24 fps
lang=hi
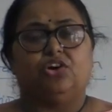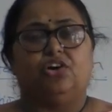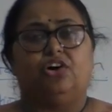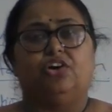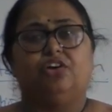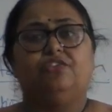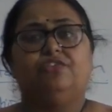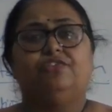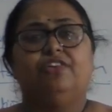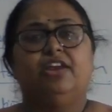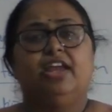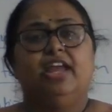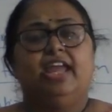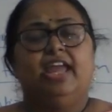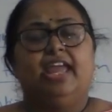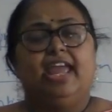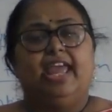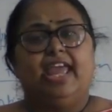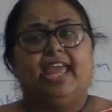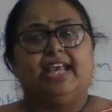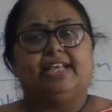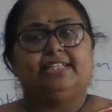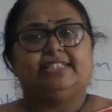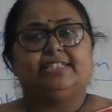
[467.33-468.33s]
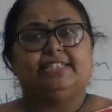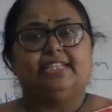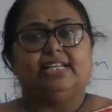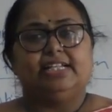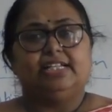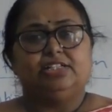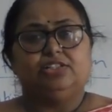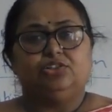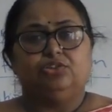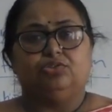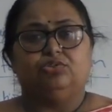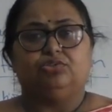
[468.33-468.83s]
ऑफ
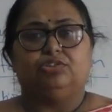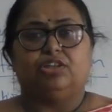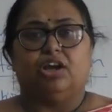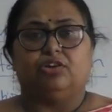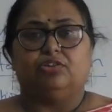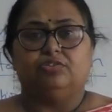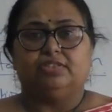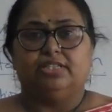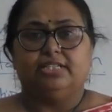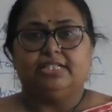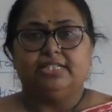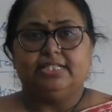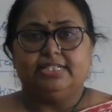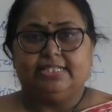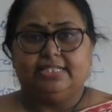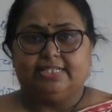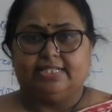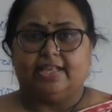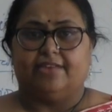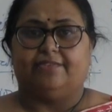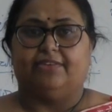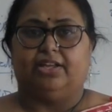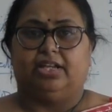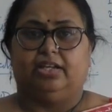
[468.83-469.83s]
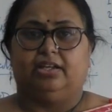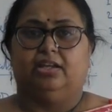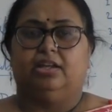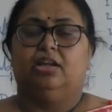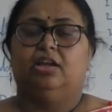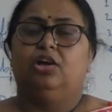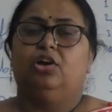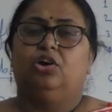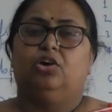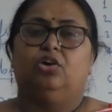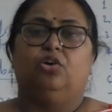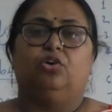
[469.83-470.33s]
एक्सेल
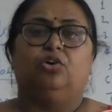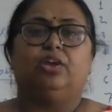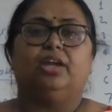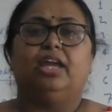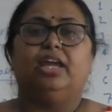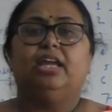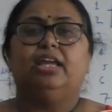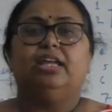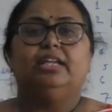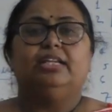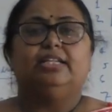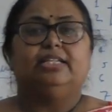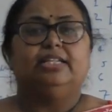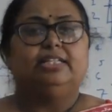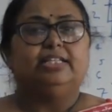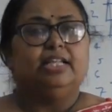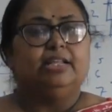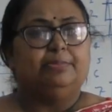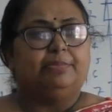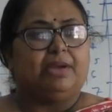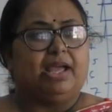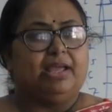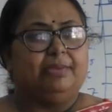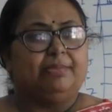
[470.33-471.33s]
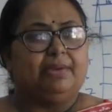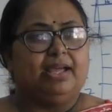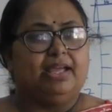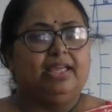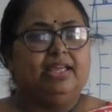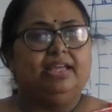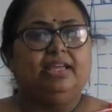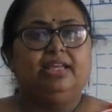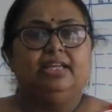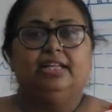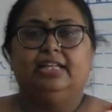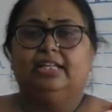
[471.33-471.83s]
2007 ओके टिल देन बाय
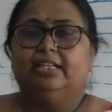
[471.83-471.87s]
बाय